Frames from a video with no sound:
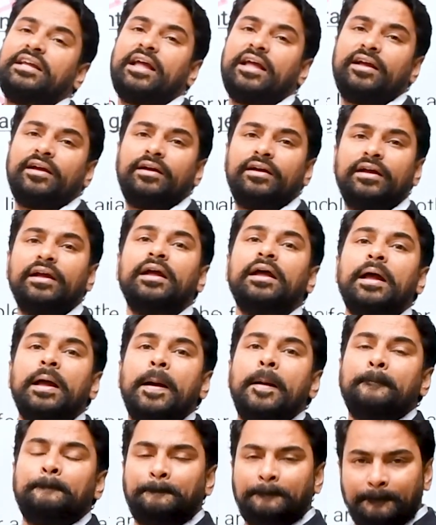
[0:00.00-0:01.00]
है
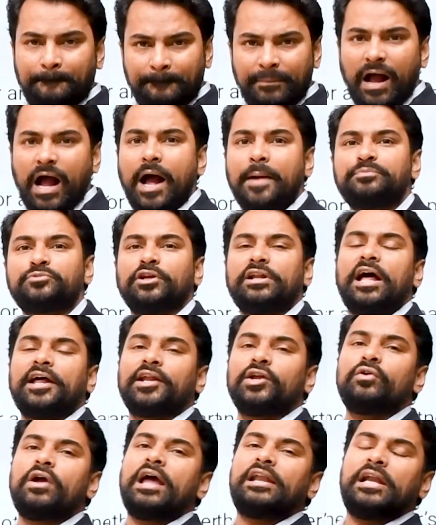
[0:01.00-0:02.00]
आप चला
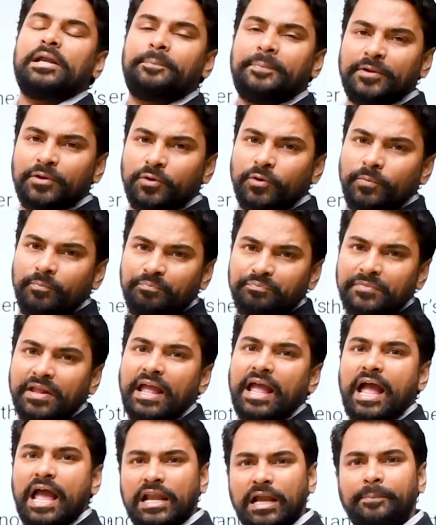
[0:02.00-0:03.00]
रहे हो एलएलपी को
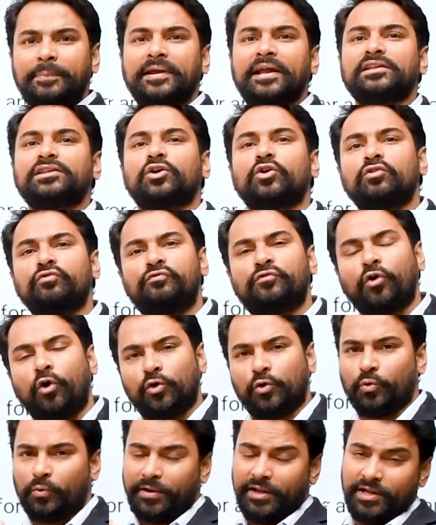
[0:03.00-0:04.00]
एलएलपी के अंदर कोई
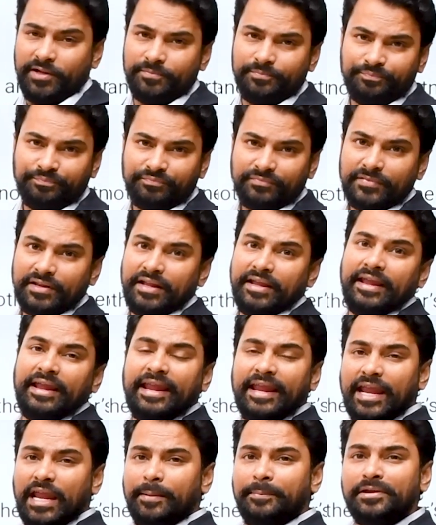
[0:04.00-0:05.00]
फ्रॉड हो गया
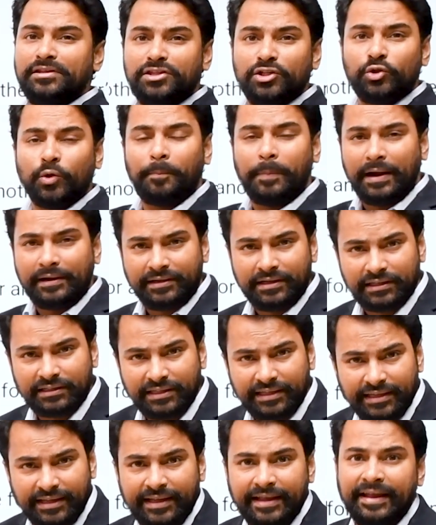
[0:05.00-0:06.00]
ए बी सी दो पार्टनर
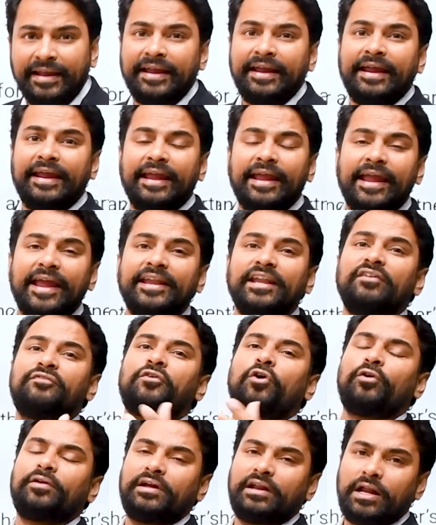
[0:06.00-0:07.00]
थे ए ने
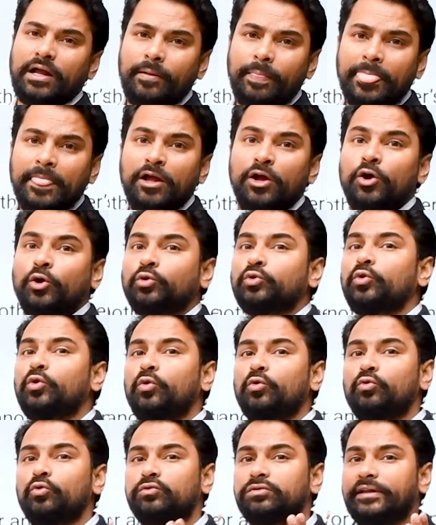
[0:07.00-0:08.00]
फ्रॉड करा तो
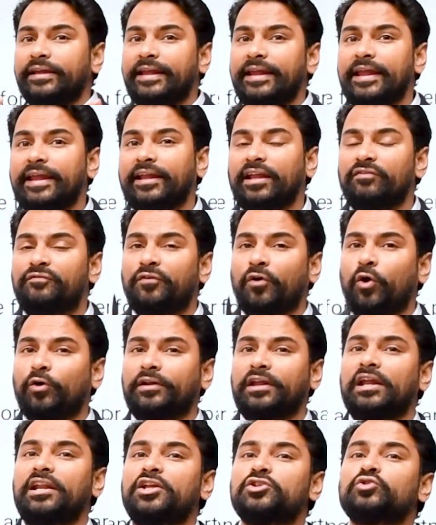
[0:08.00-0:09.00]
उस ए के
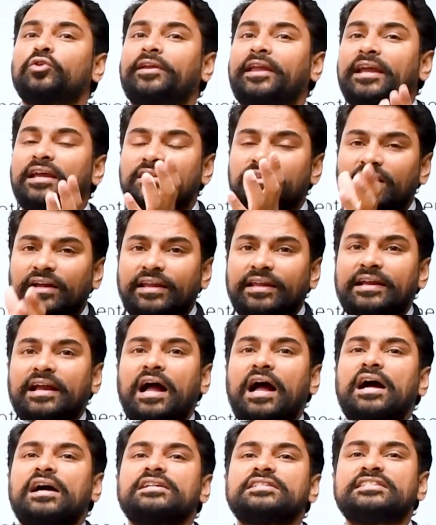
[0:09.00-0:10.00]
फ्रॉड के लिए जो केस
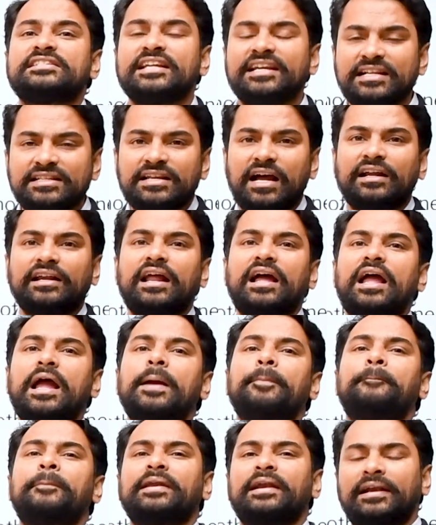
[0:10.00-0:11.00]
लगेगा जेल जाना
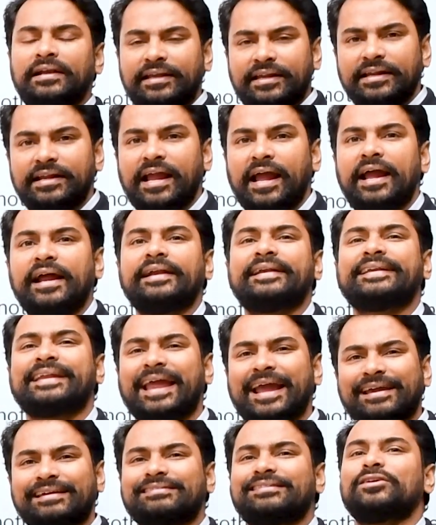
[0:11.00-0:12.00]
है पेनल्टी है
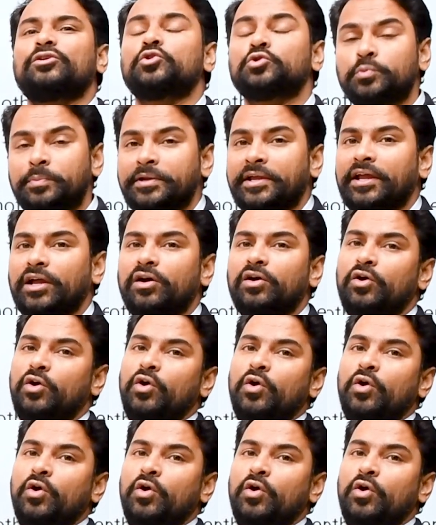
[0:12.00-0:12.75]
टैक्स है कुछ भी है